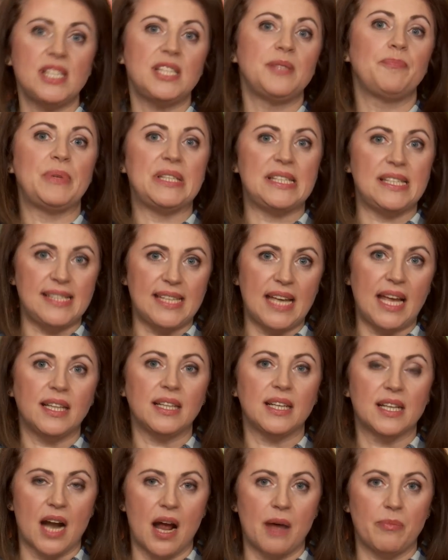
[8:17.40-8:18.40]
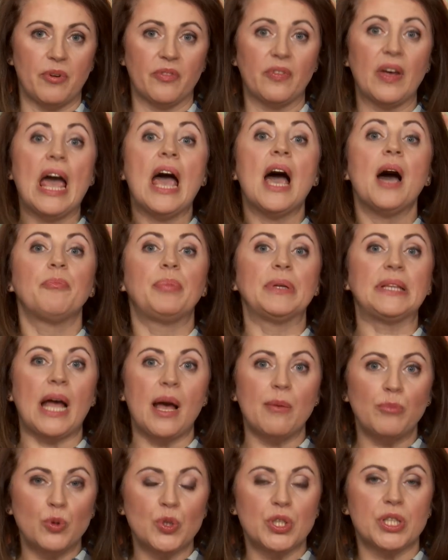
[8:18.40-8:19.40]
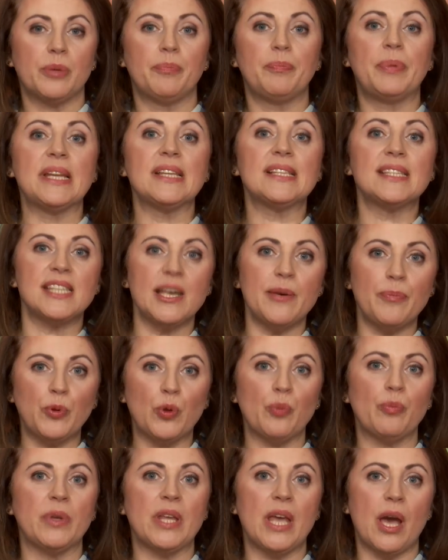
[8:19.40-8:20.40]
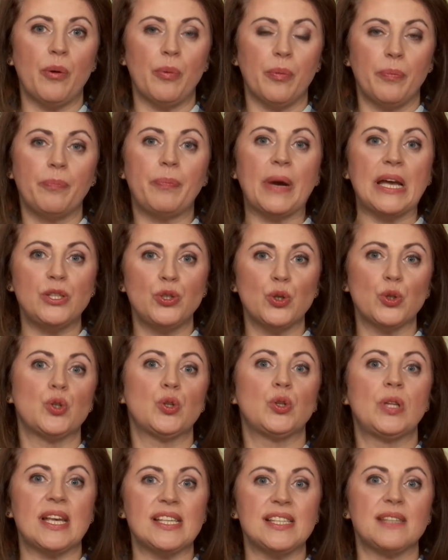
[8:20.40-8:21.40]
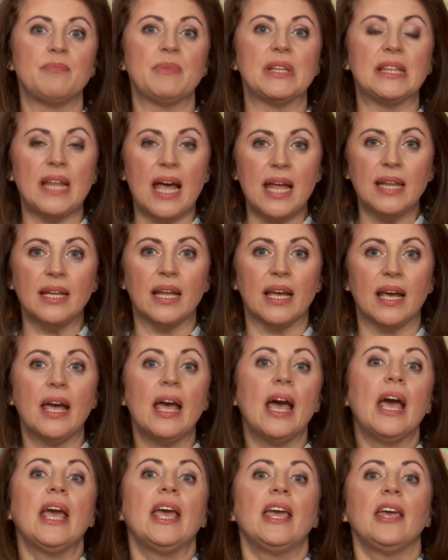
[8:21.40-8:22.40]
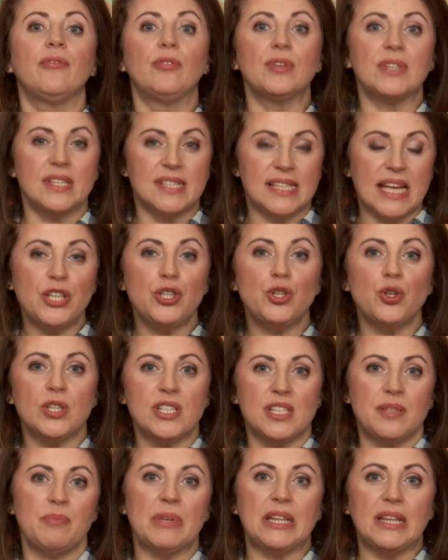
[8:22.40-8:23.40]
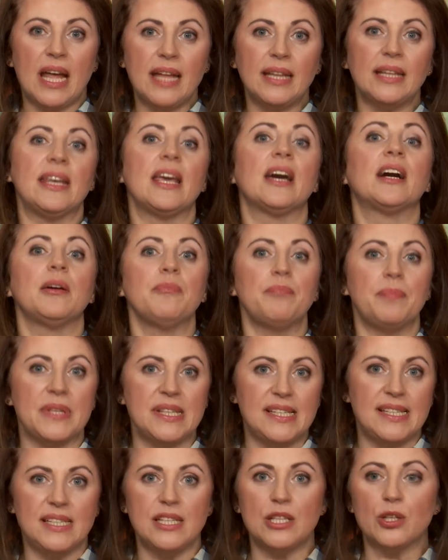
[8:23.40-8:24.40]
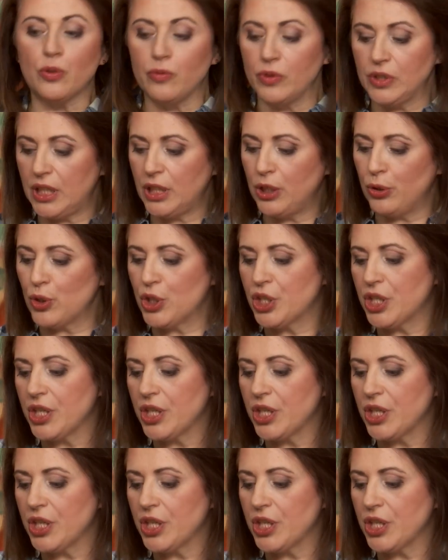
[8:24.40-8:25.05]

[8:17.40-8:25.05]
здесь 50 граммов. Потому что по рецепту у меня пойдет сюда сметана. И вот за счет сметаны я компенсирую вот эту